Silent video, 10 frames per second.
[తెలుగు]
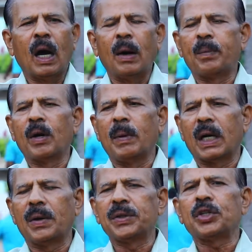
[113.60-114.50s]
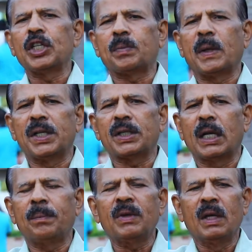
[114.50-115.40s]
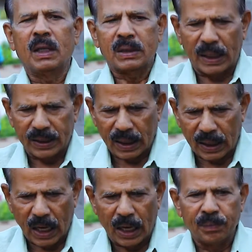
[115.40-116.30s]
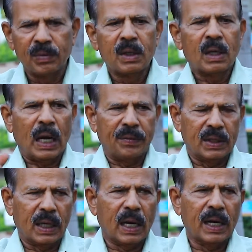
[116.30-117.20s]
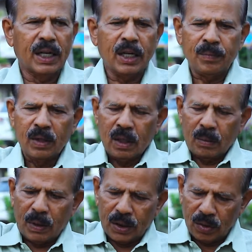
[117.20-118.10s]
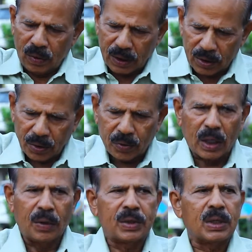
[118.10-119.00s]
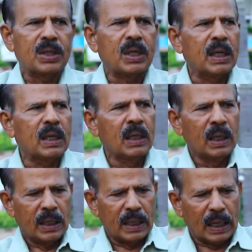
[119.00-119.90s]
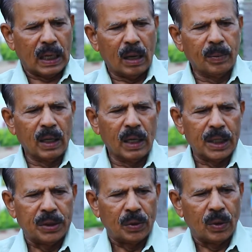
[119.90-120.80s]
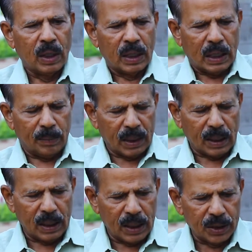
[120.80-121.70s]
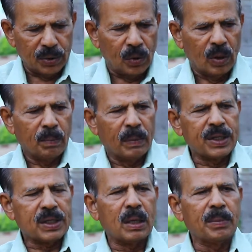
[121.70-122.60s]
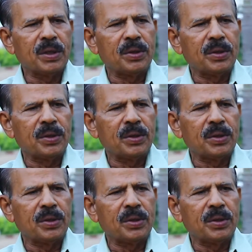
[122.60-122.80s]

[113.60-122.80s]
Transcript: అప్పుడు భగవంతుని స్మరించడం సాధ్యం కాదు ఆ విధంగానే బంధువులందరూ కూడా వచ్చేసి ఇక లాభం లేదు నమ్మకం లేదు మంచం మీద